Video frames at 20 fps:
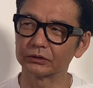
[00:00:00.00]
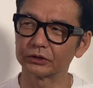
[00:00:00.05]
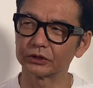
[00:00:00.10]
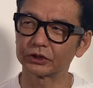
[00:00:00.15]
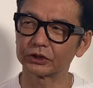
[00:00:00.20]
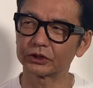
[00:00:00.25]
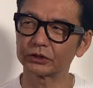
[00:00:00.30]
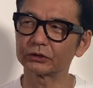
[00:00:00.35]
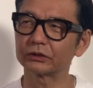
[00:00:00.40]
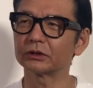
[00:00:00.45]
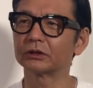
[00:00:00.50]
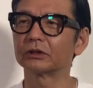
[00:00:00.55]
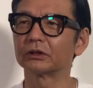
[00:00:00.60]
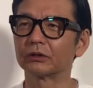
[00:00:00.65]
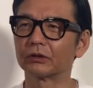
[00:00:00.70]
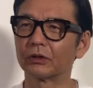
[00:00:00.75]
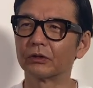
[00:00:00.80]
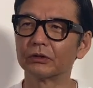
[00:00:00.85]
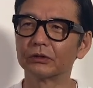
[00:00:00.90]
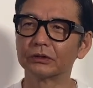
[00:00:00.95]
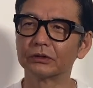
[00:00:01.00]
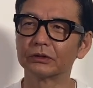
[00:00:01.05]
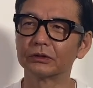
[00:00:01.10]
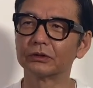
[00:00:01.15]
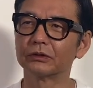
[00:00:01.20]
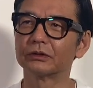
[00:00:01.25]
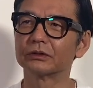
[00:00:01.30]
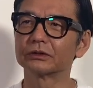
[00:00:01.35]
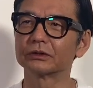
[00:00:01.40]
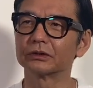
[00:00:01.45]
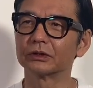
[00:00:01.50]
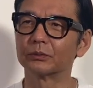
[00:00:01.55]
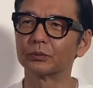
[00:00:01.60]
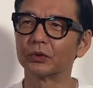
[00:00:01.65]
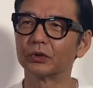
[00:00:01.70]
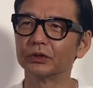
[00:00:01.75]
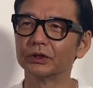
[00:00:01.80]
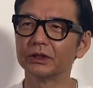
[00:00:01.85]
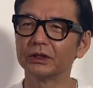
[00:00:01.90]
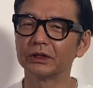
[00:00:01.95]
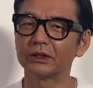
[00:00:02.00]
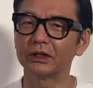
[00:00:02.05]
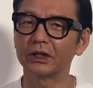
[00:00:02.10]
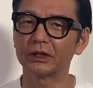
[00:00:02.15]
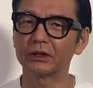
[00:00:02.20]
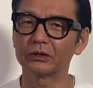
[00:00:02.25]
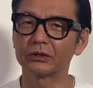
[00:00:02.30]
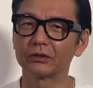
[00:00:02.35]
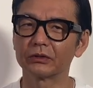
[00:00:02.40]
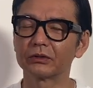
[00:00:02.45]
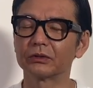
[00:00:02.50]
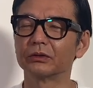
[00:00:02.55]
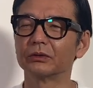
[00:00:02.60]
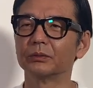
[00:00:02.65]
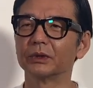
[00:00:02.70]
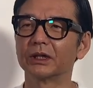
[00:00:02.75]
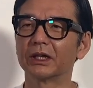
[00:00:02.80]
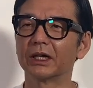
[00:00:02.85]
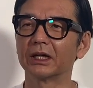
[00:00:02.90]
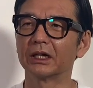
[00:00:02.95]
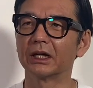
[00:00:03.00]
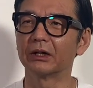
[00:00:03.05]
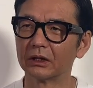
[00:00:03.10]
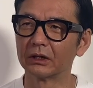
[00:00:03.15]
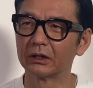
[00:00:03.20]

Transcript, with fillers: シュッとロングノーズのポインテッドトゥーみたいな、